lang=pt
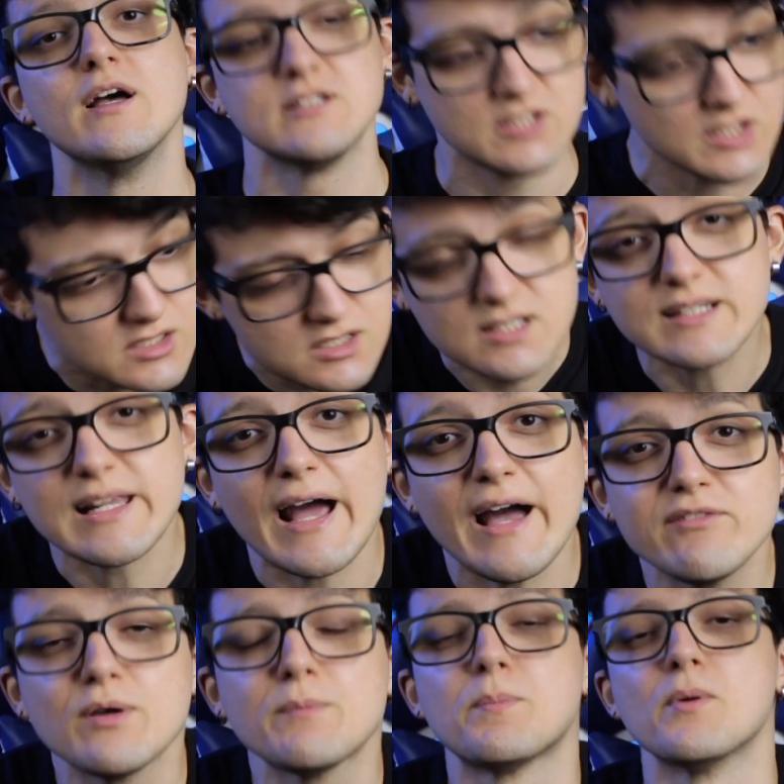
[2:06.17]
Sim
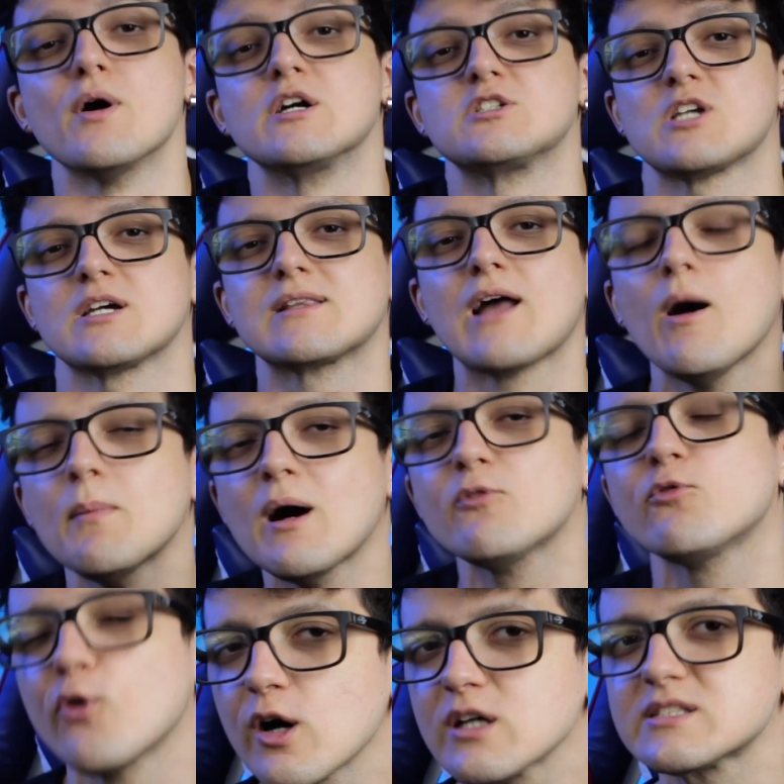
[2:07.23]
inscreve, poxa, dá uma
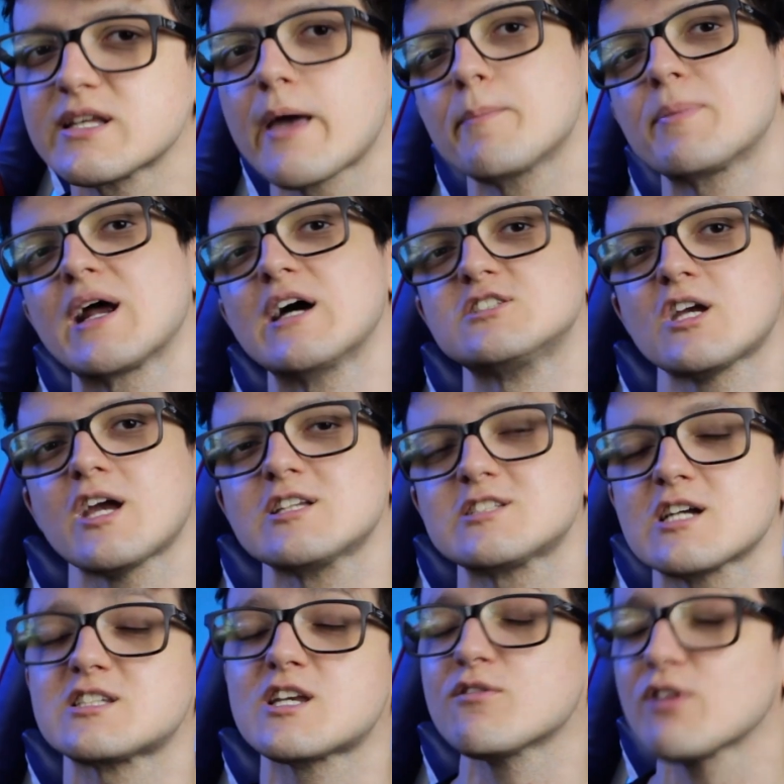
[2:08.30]
força aí pra gente,
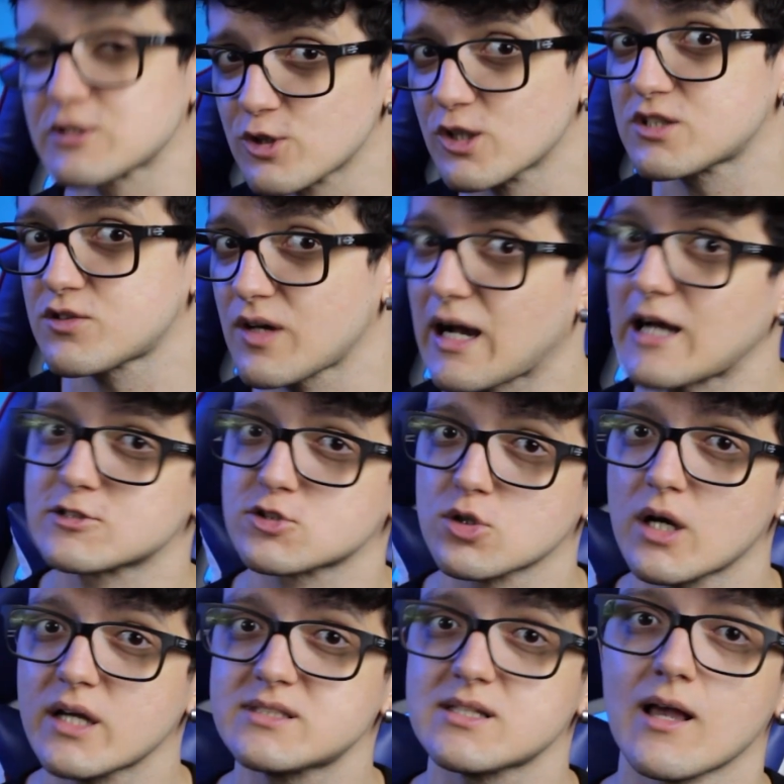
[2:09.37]
ativa as
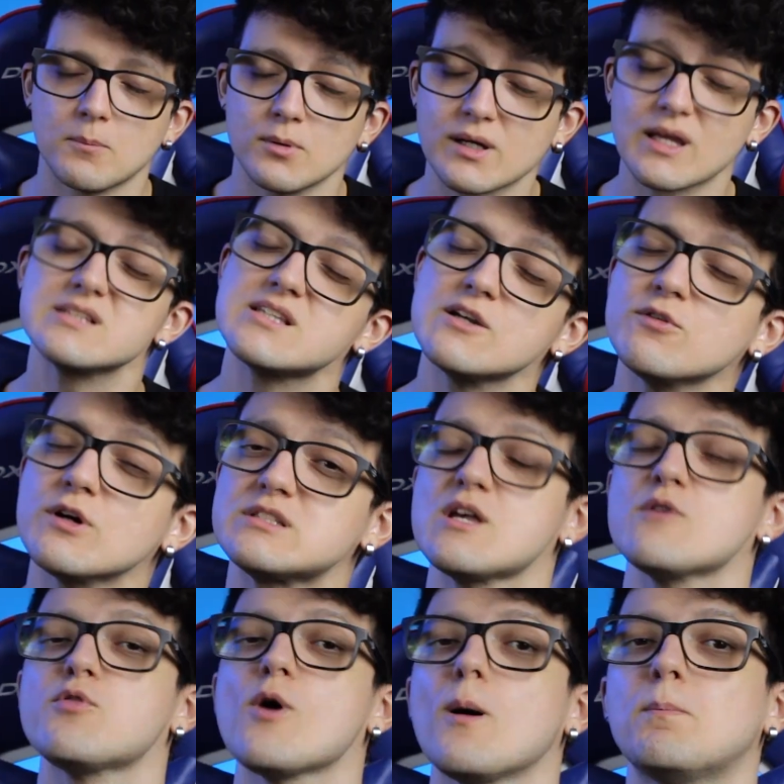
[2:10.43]
notificações, porque se
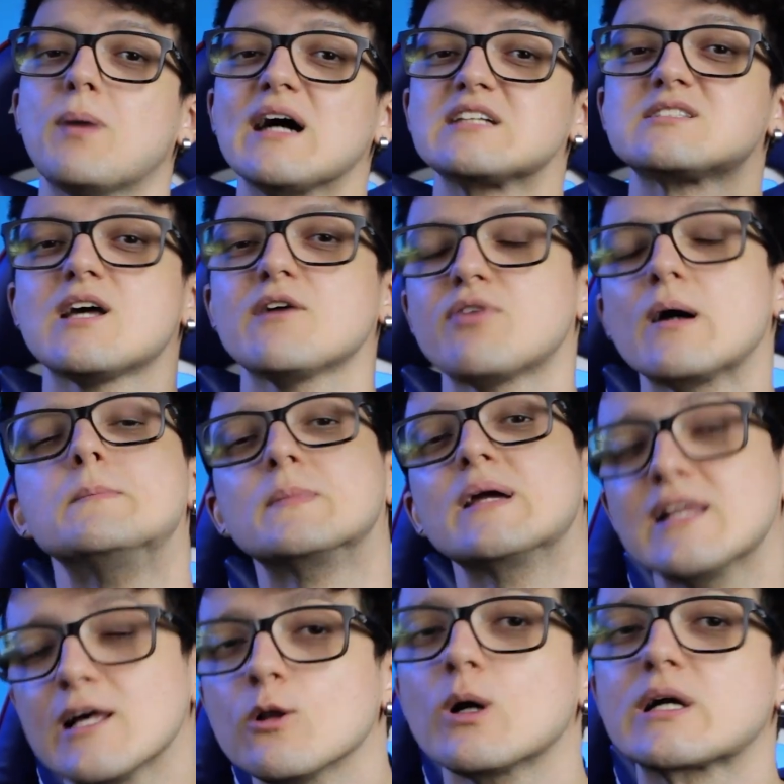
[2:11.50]
você for parte da
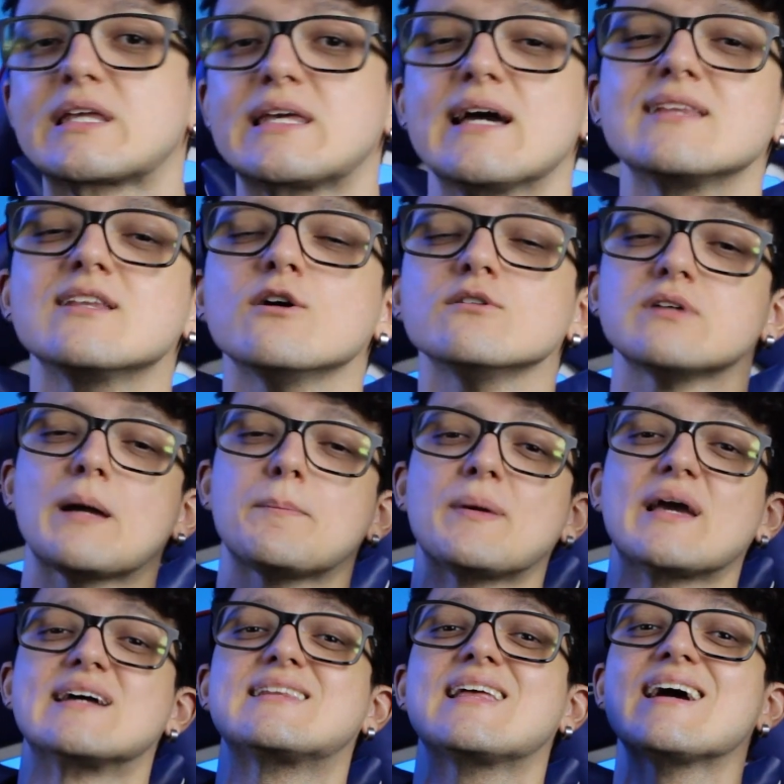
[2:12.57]
família Loquia, não vai
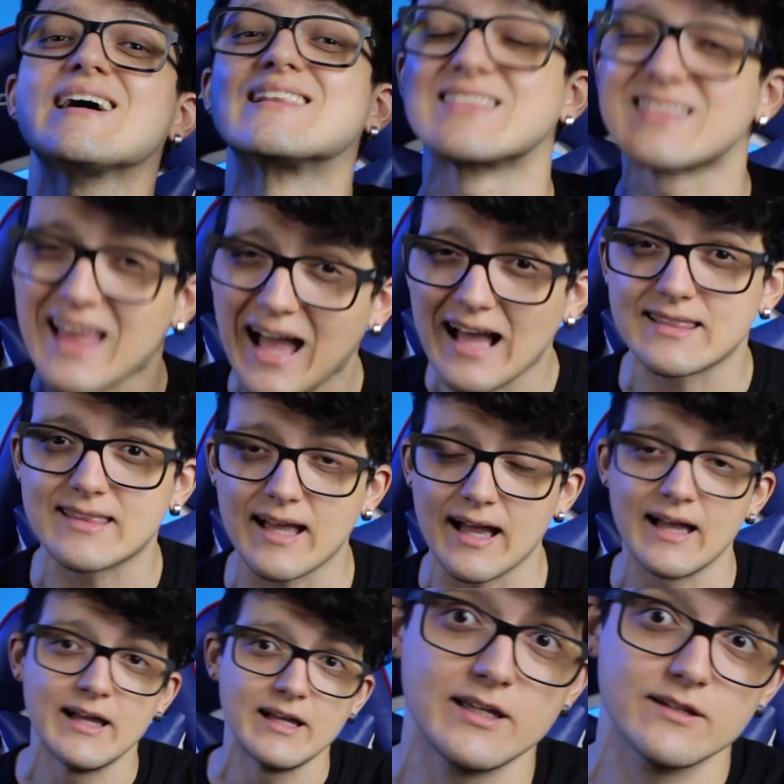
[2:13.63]
perder nada
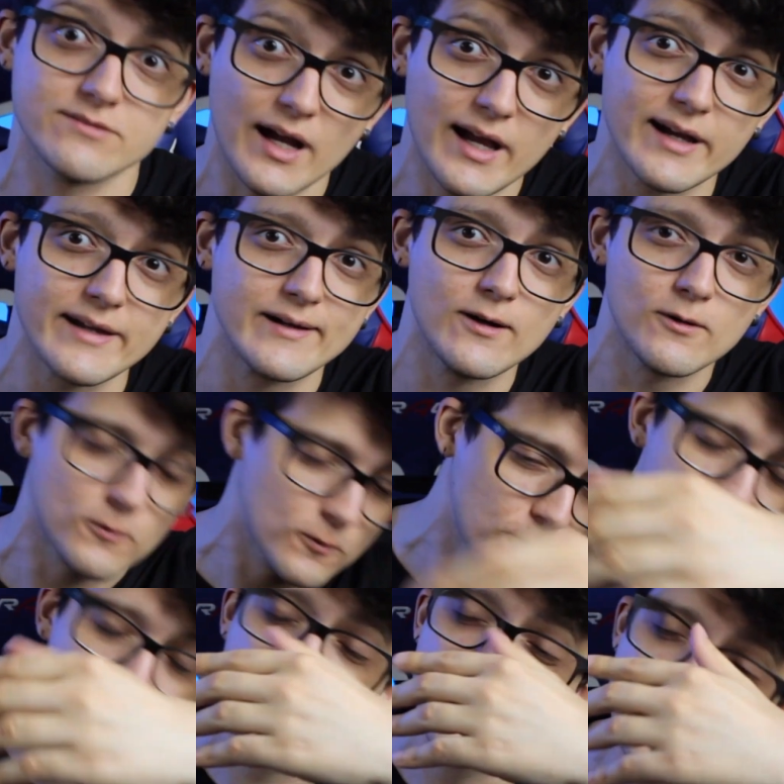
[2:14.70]
e vai ganhar
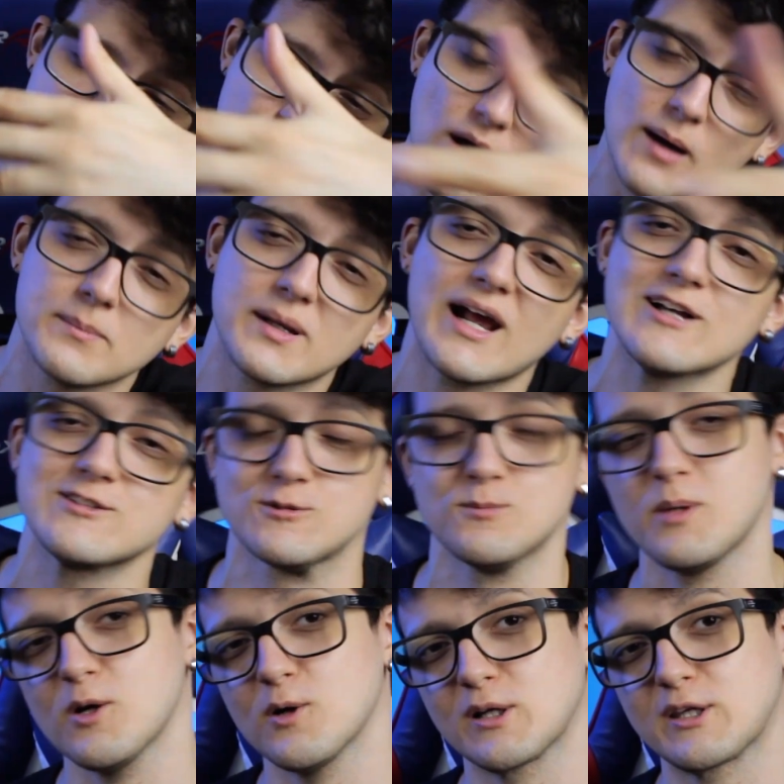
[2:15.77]
um beijo, um abraço
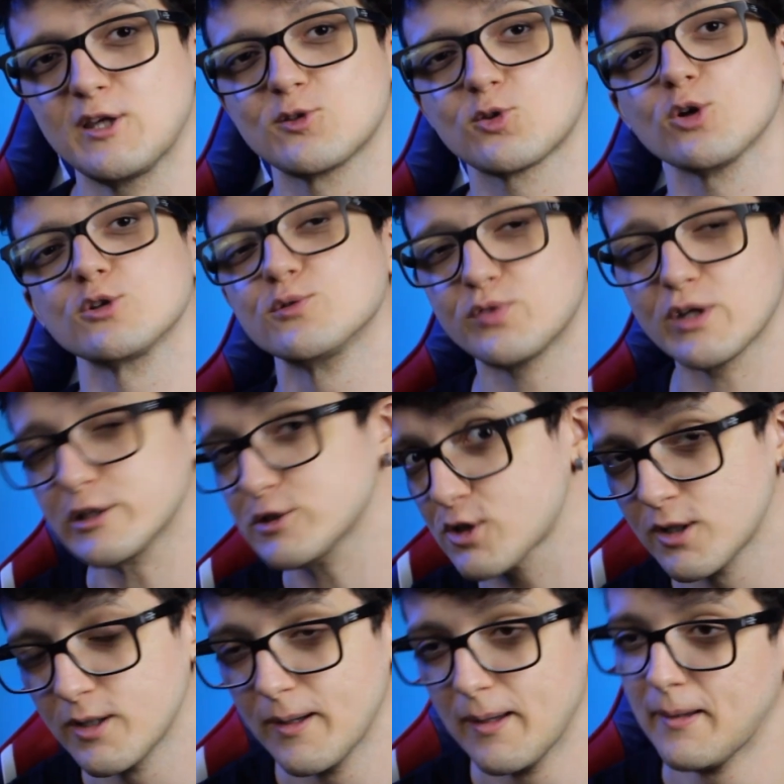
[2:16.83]
meu aqui todo vídeo.